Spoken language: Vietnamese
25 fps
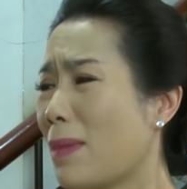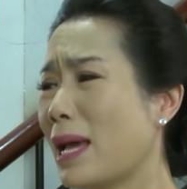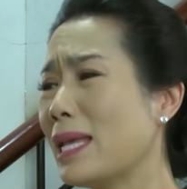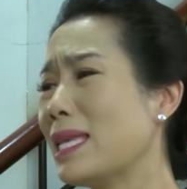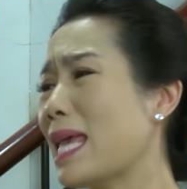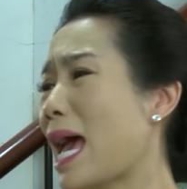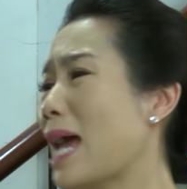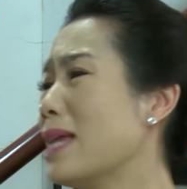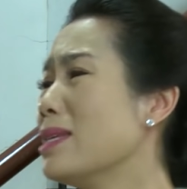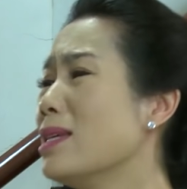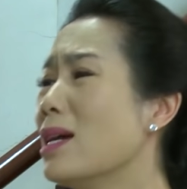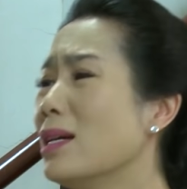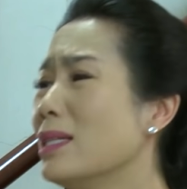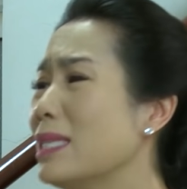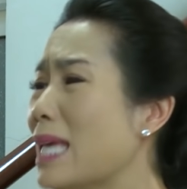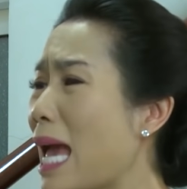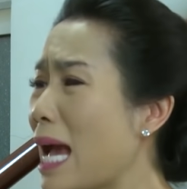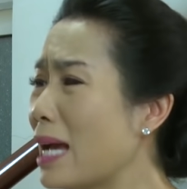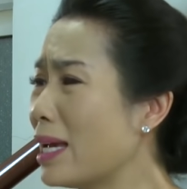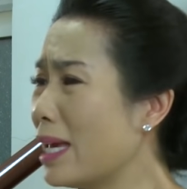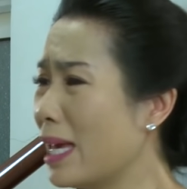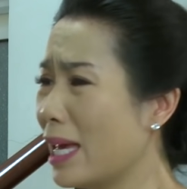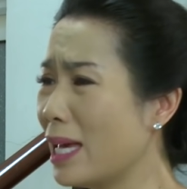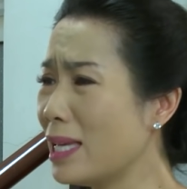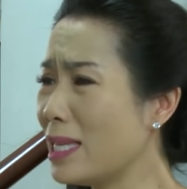Bà chỉ giả nhân
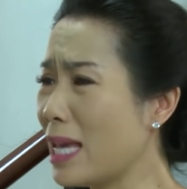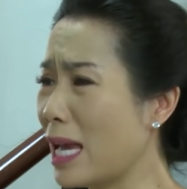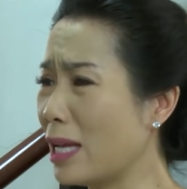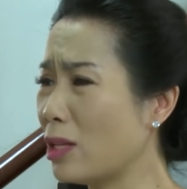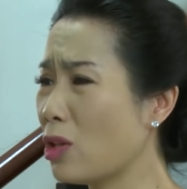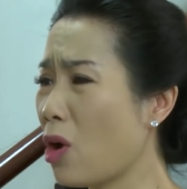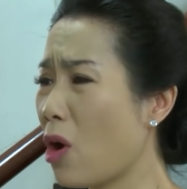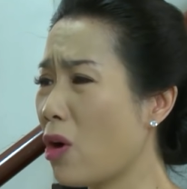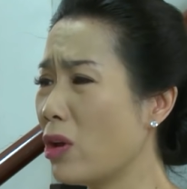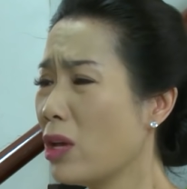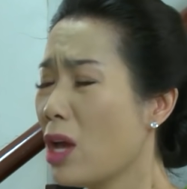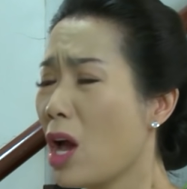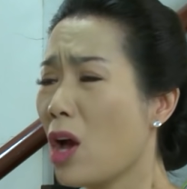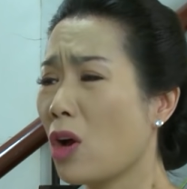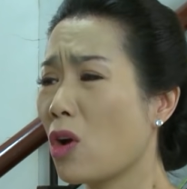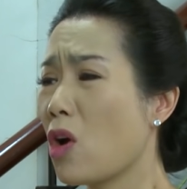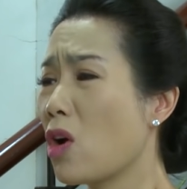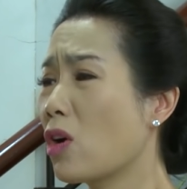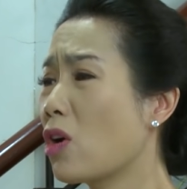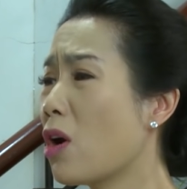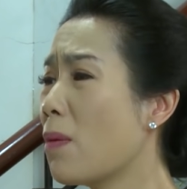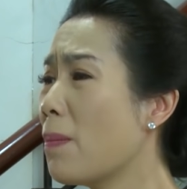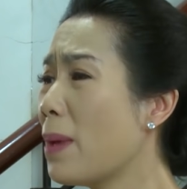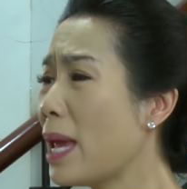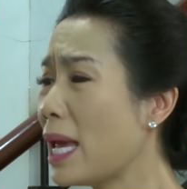giả nghĩa vậy thôi
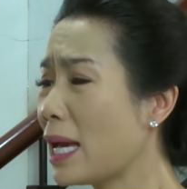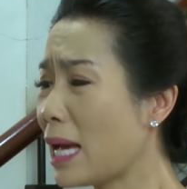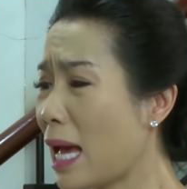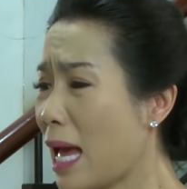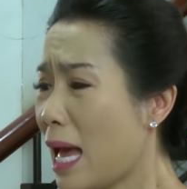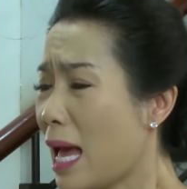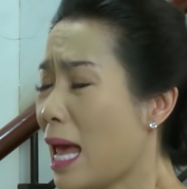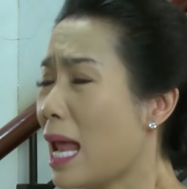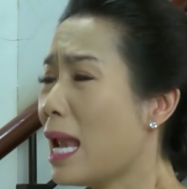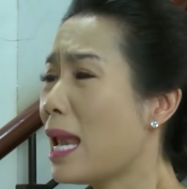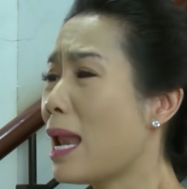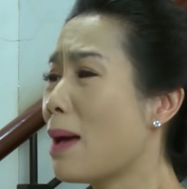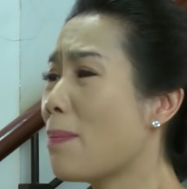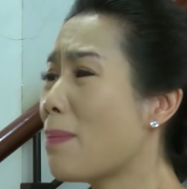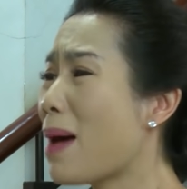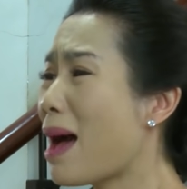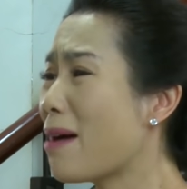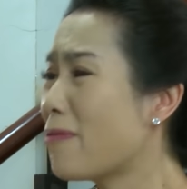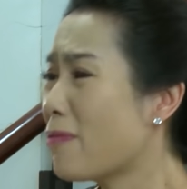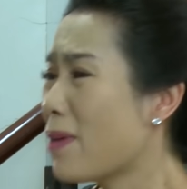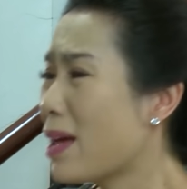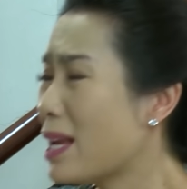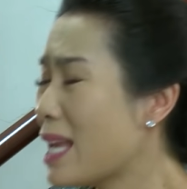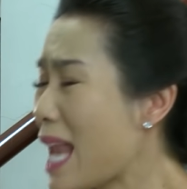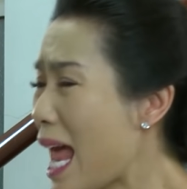Còn con biết Bà
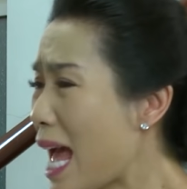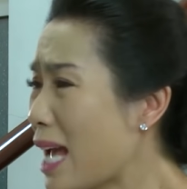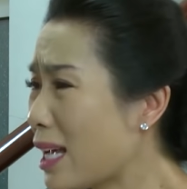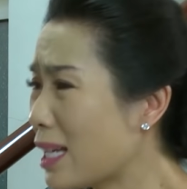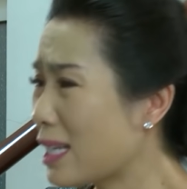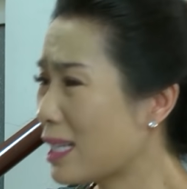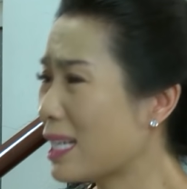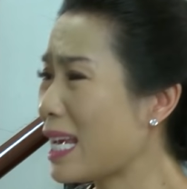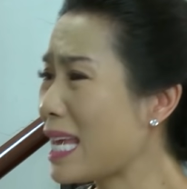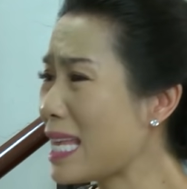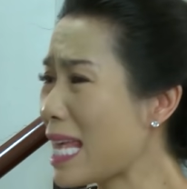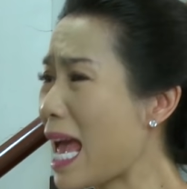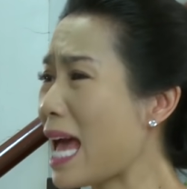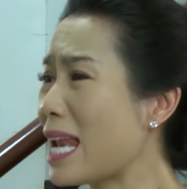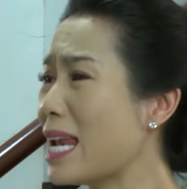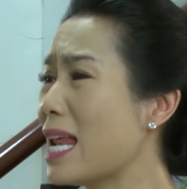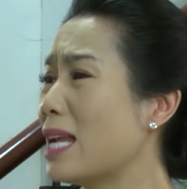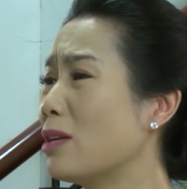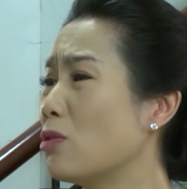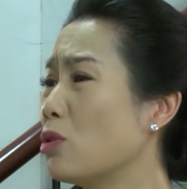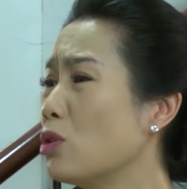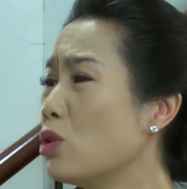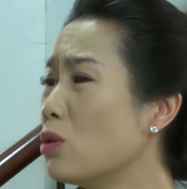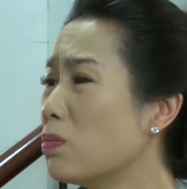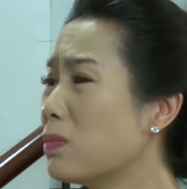đã phá nát gia đình
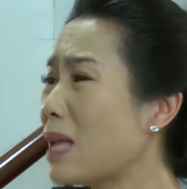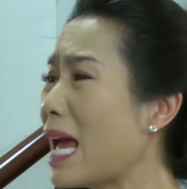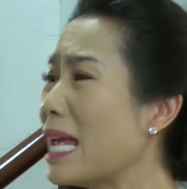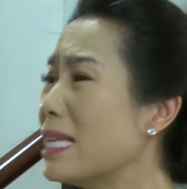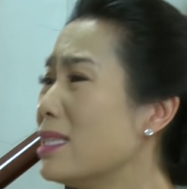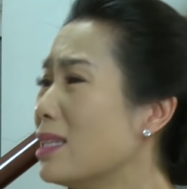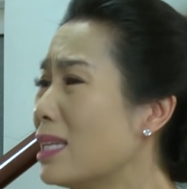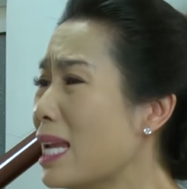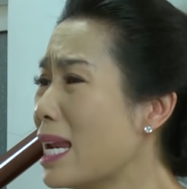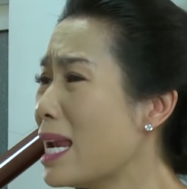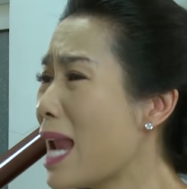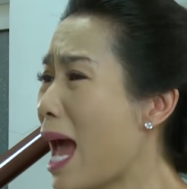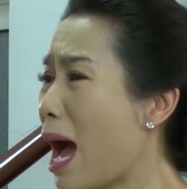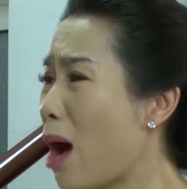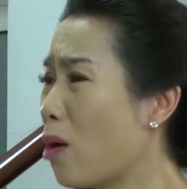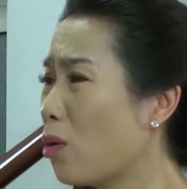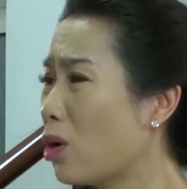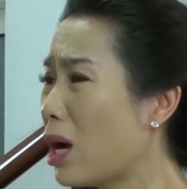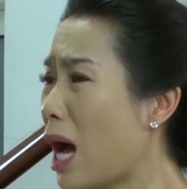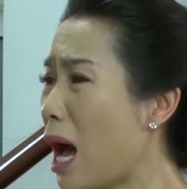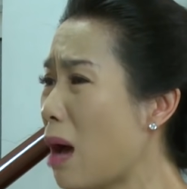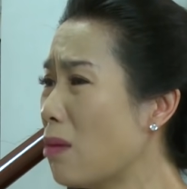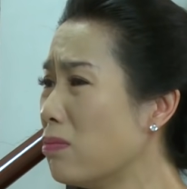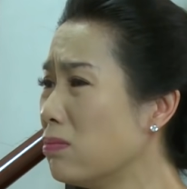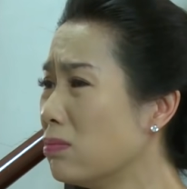của chúng ta như thế nào
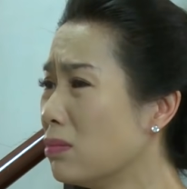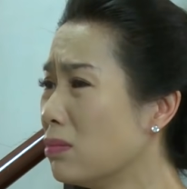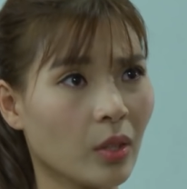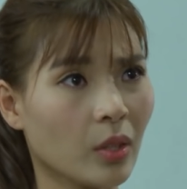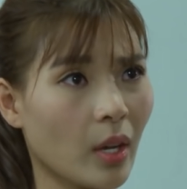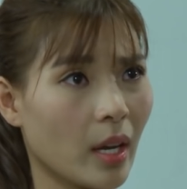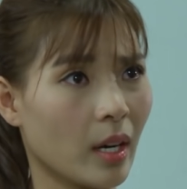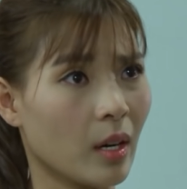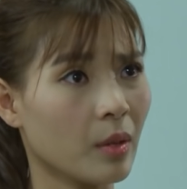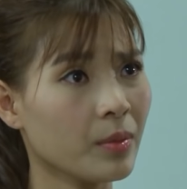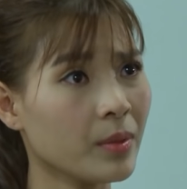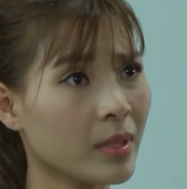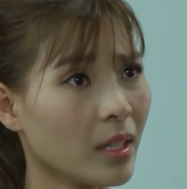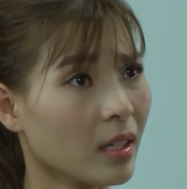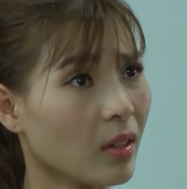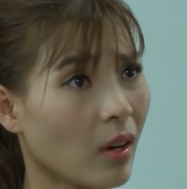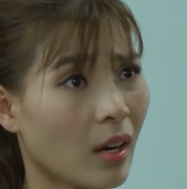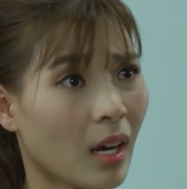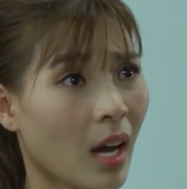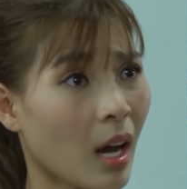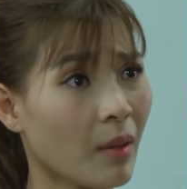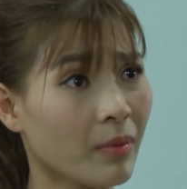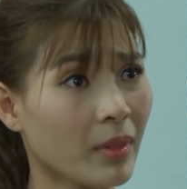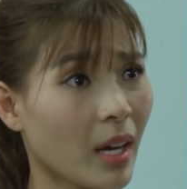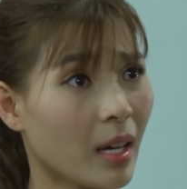không Chuyện lúc xưa
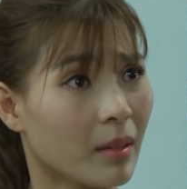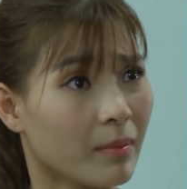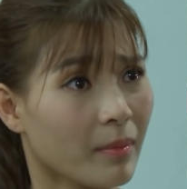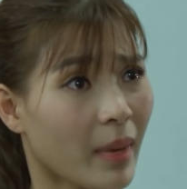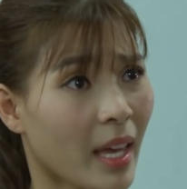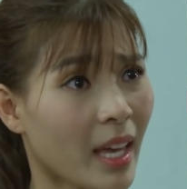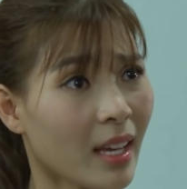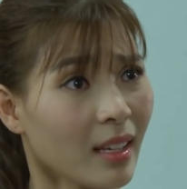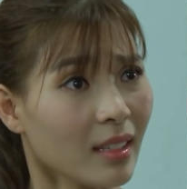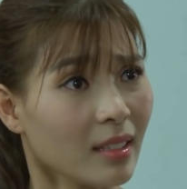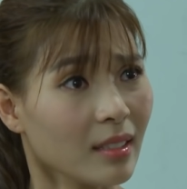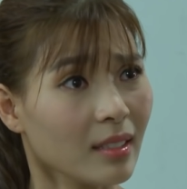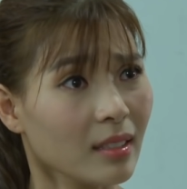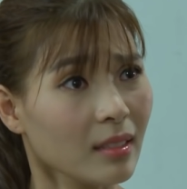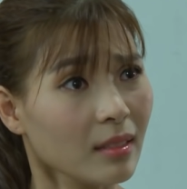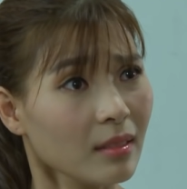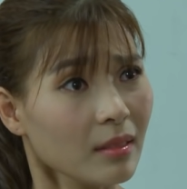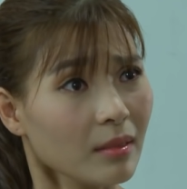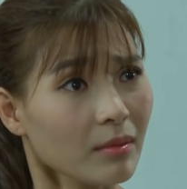con không cần biết